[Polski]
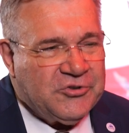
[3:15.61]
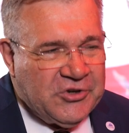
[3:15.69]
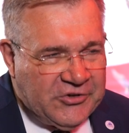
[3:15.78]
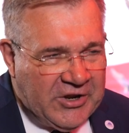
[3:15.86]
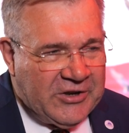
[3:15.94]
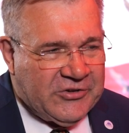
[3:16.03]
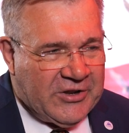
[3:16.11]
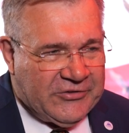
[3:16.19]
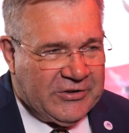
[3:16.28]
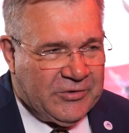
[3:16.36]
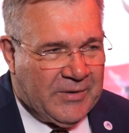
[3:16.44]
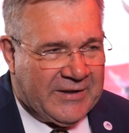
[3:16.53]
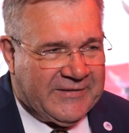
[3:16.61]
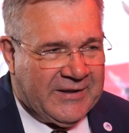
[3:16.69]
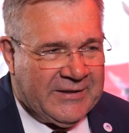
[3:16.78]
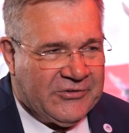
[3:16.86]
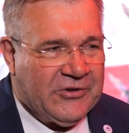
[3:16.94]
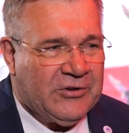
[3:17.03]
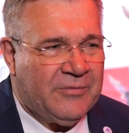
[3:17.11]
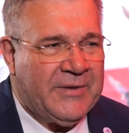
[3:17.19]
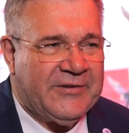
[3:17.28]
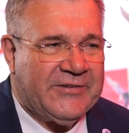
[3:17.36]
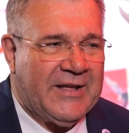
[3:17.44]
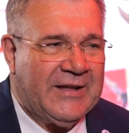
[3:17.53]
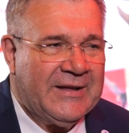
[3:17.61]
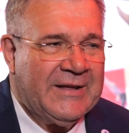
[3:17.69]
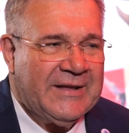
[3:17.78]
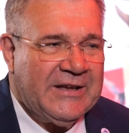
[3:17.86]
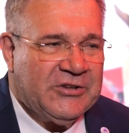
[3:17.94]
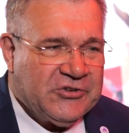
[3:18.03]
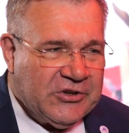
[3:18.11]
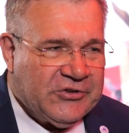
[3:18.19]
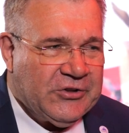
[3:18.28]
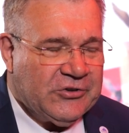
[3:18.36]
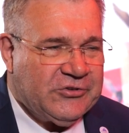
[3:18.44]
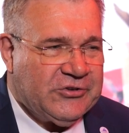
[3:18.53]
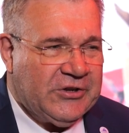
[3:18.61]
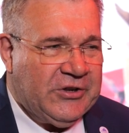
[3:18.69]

dzisiejsza sytuacja naszego miasta i czystość,